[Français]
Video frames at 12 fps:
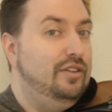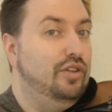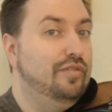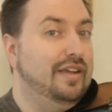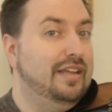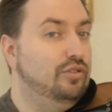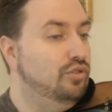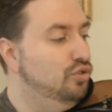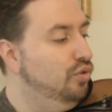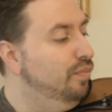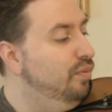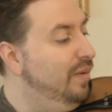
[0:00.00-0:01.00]
devrait
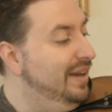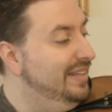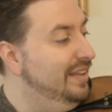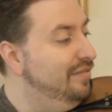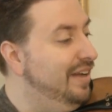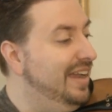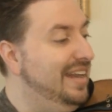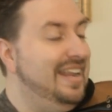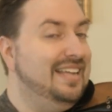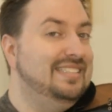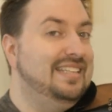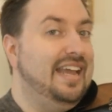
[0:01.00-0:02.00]
toujours pointer vers
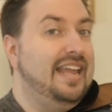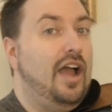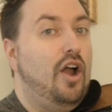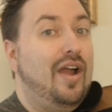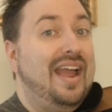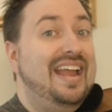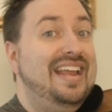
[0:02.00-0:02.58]
l'extérieur